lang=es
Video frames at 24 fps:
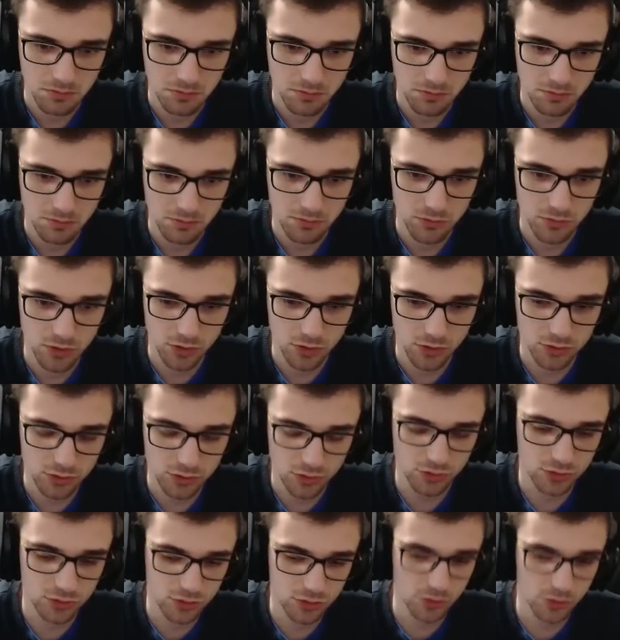
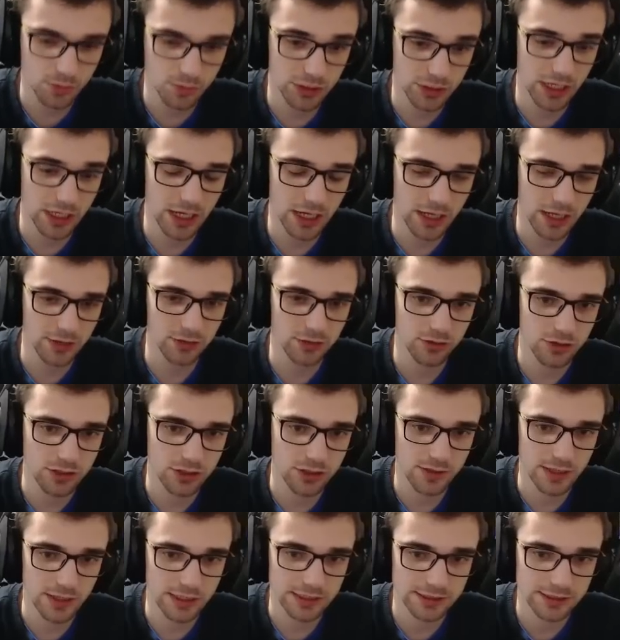Doctor Octopus al canto,
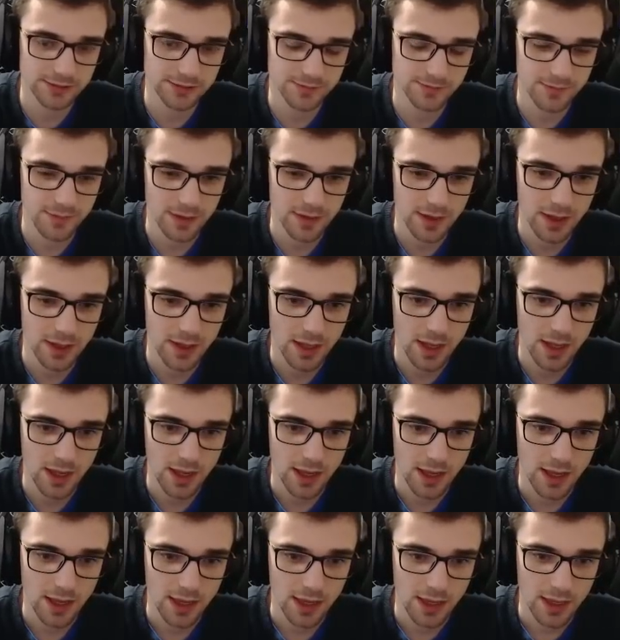chavales.
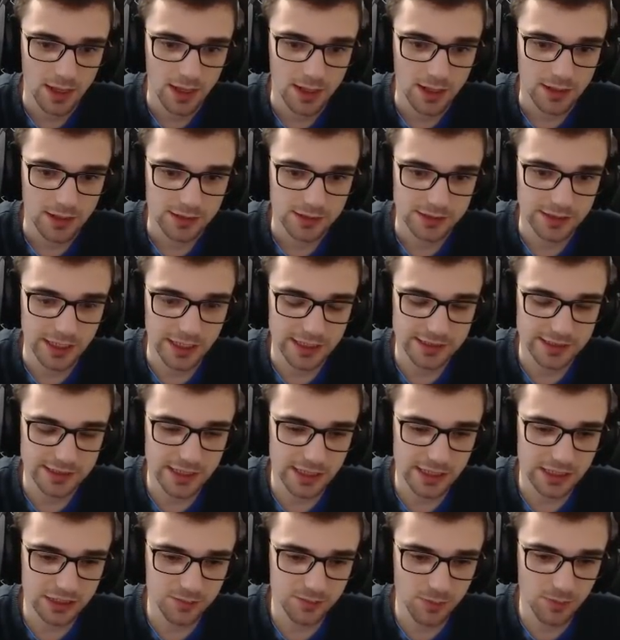Si las
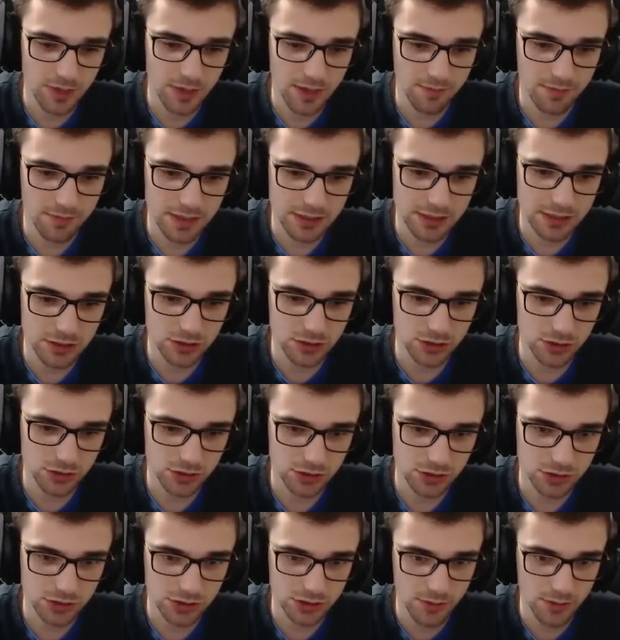cartas pillan más
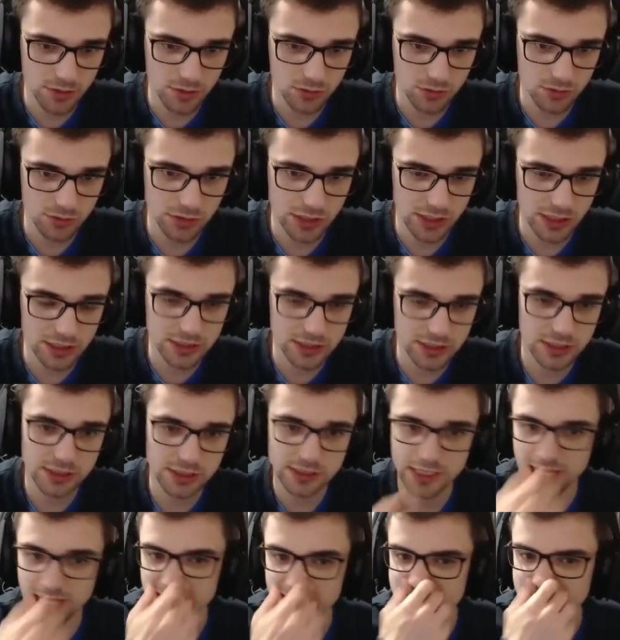dos, le meto un Sanchi y
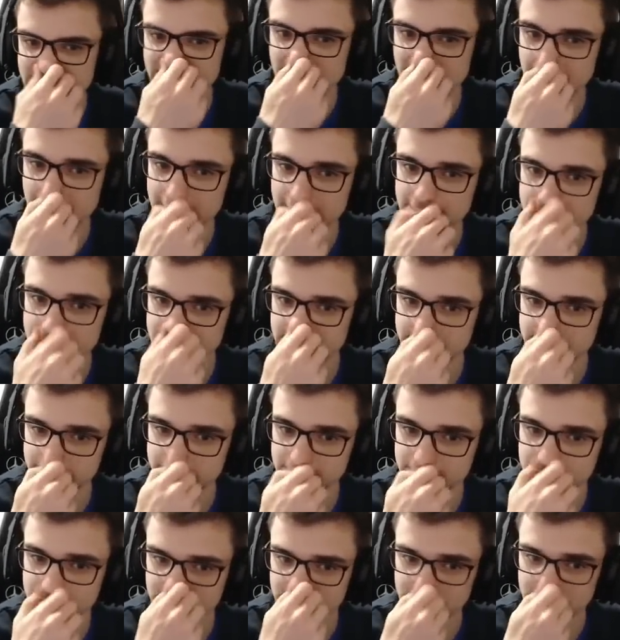se queda sin cartas.
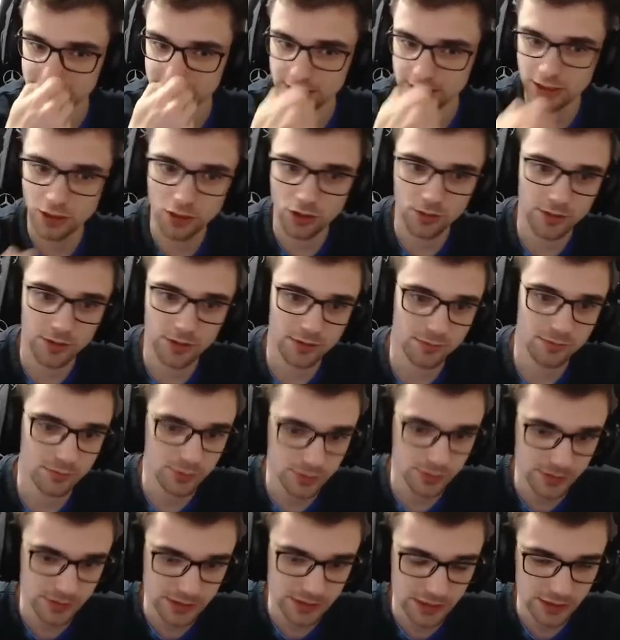Green Goblin,
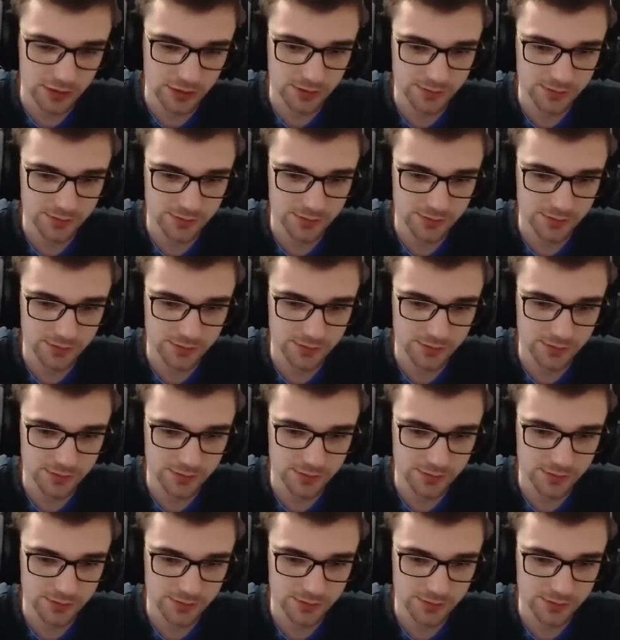pues pasa que no.